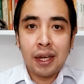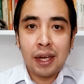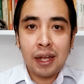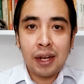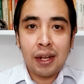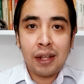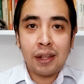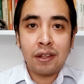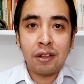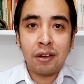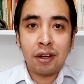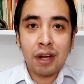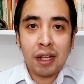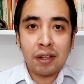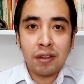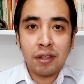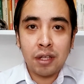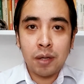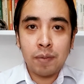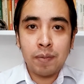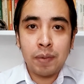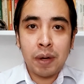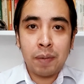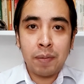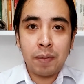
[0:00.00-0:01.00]
en esta
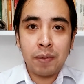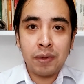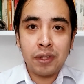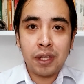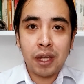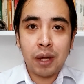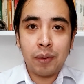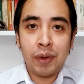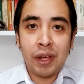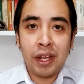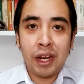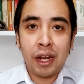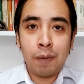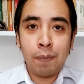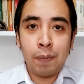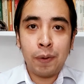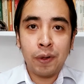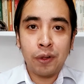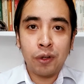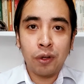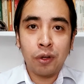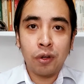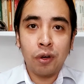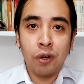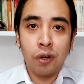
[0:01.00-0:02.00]
ocasión vamos a ver el
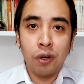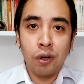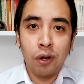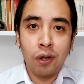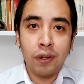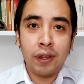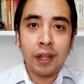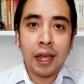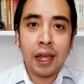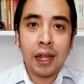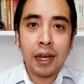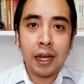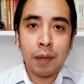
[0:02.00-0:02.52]
protocolo de